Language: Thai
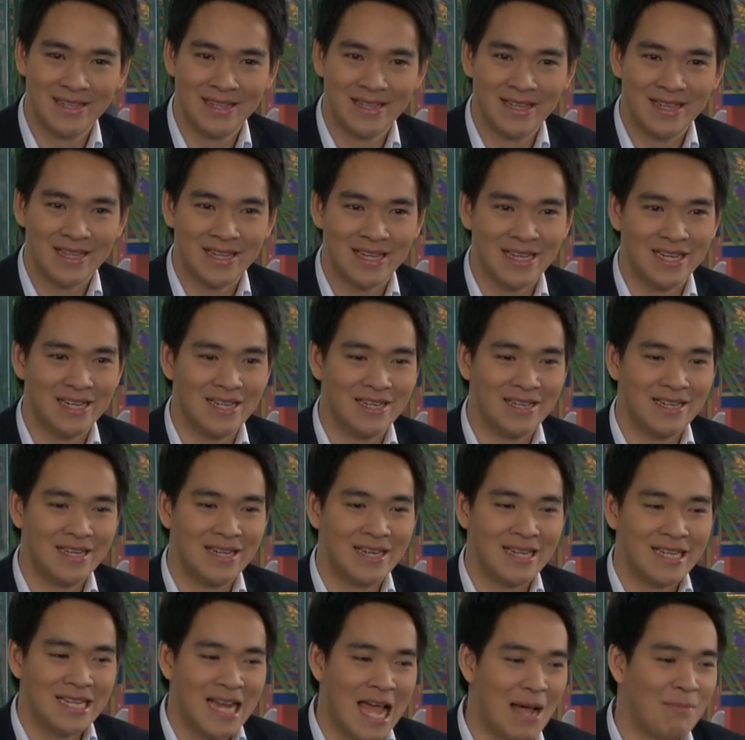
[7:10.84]
คือ
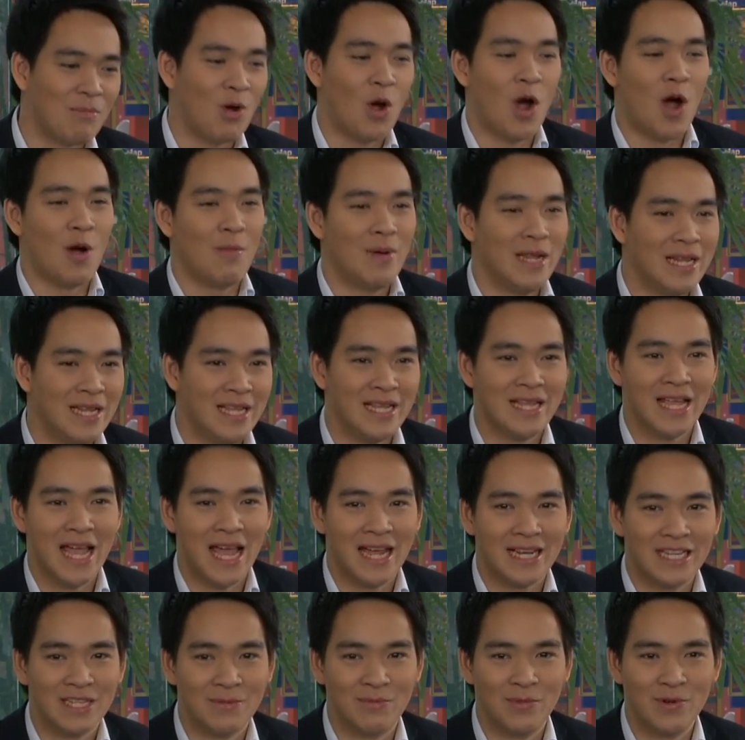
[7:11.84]
ทำขอไปทีอะ
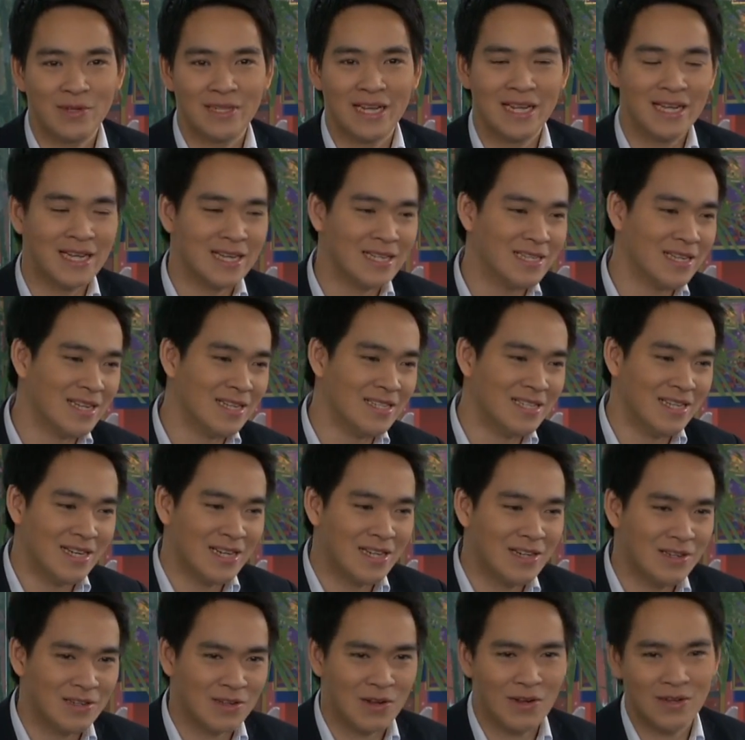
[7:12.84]
สมมติได้เงินเดือนเยอะ
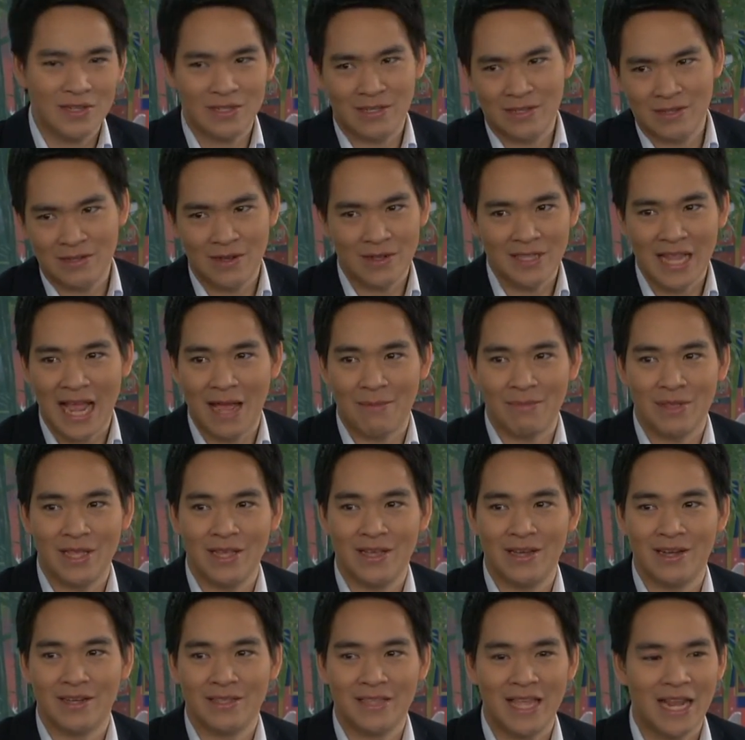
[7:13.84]
ก็กก็ตามที
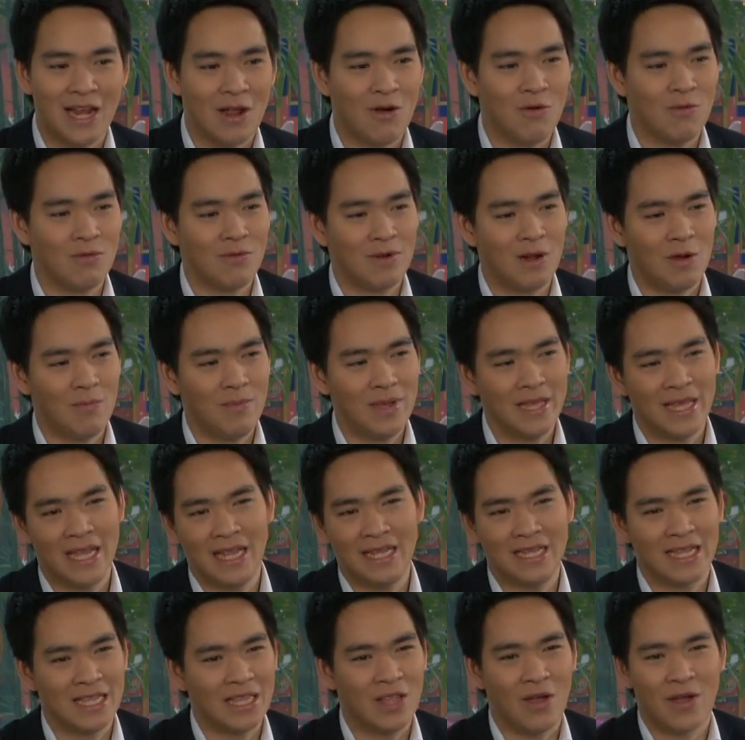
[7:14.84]
เถอะแต่เราเราไม่คิด
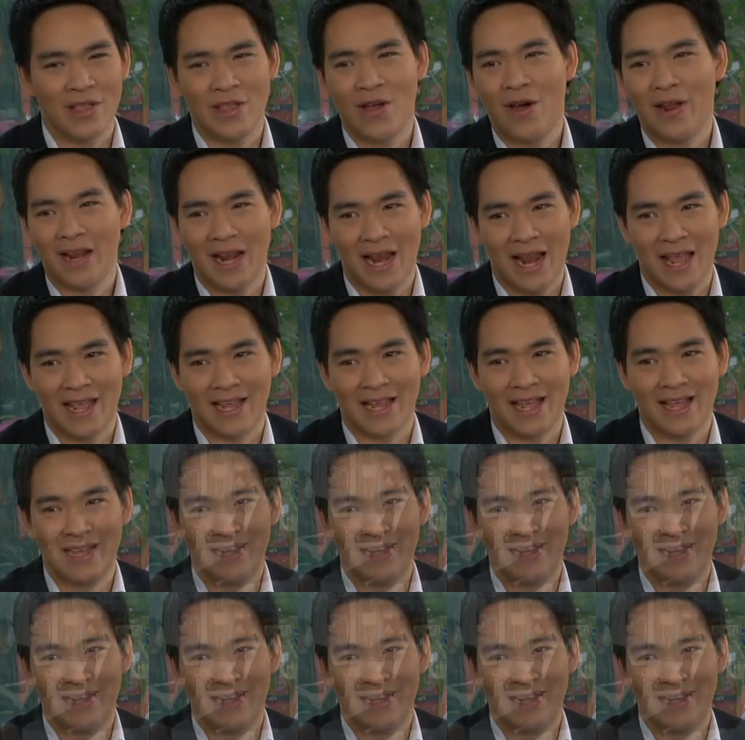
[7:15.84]
จะต่อยอดอะไรไง